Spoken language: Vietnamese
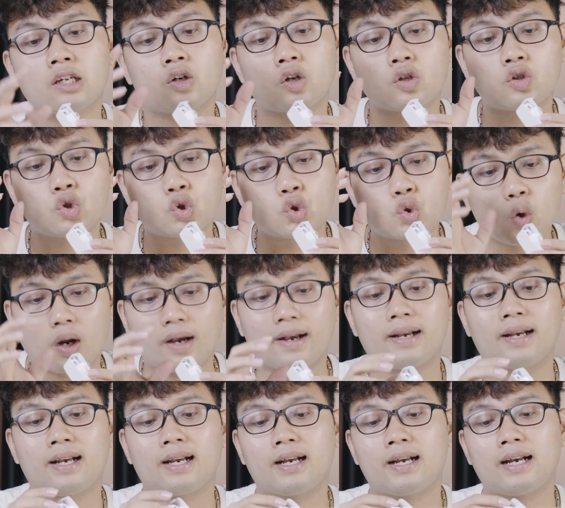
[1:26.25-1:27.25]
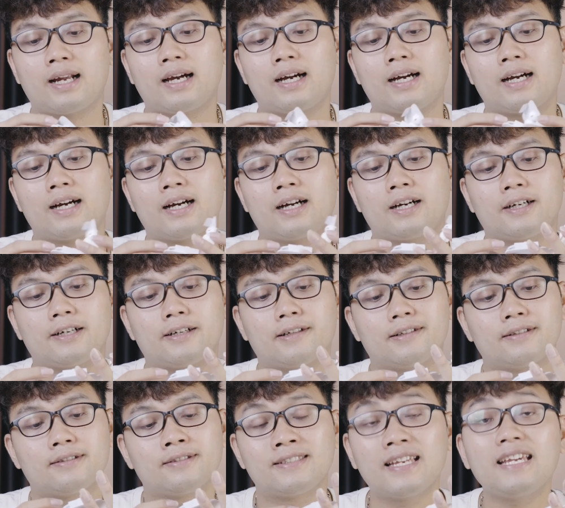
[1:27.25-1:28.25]
nó chuẩn uh,
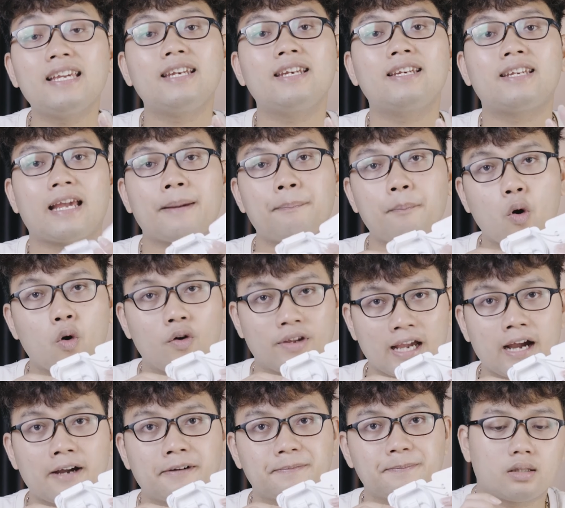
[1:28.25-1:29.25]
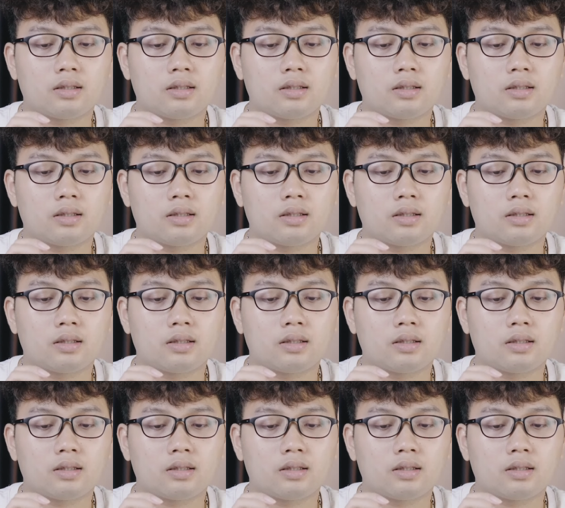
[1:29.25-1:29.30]
zin apple nhá